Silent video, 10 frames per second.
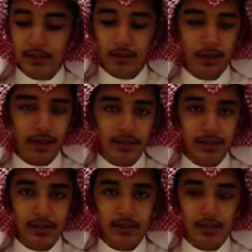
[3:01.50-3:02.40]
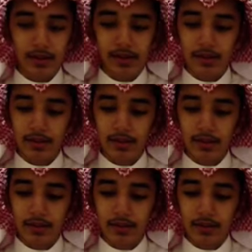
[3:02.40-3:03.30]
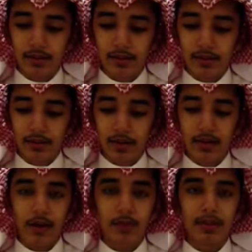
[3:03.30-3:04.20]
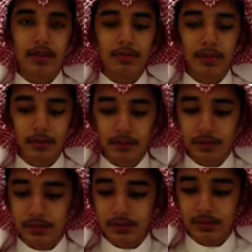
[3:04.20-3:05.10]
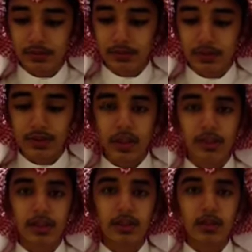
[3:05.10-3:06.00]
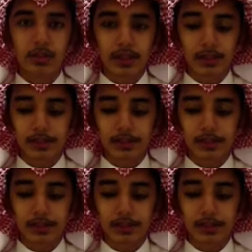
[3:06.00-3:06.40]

إضاعة للمال وخراب للبيوت وشتات للأسر